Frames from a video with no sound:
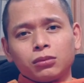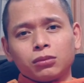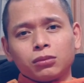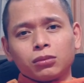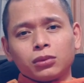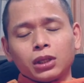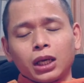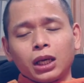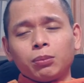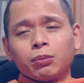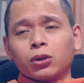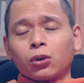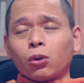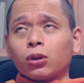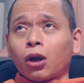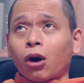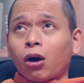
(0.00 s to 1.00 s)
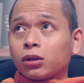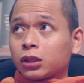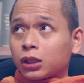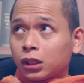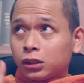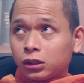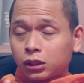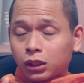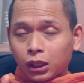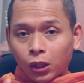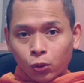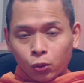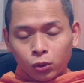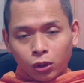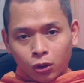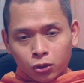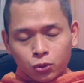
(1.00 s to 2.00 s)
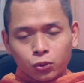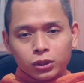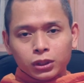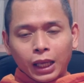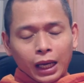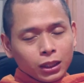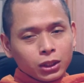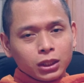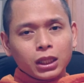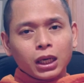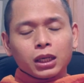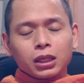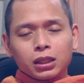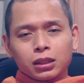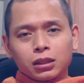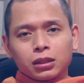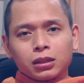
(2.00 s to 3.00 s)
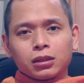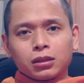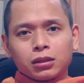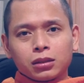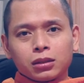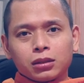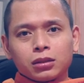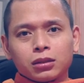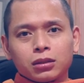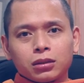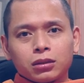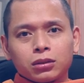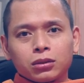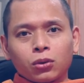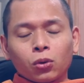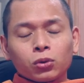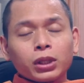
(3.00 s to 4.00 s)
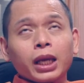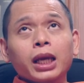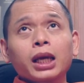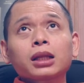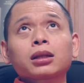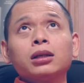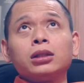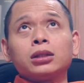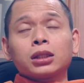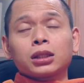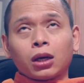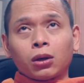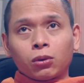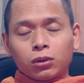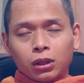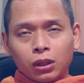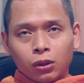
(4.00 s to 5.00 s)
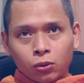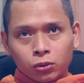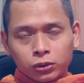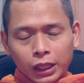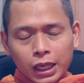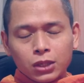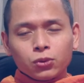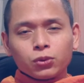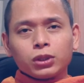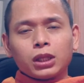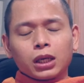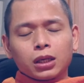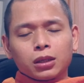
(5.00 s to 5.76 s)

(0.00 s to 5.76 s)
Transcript: để mà cổ lọt từ trên lầu cổ lọt xuống thẳng dưới đất cổ té từ trên đầu lầu cổ té xuống dưới đất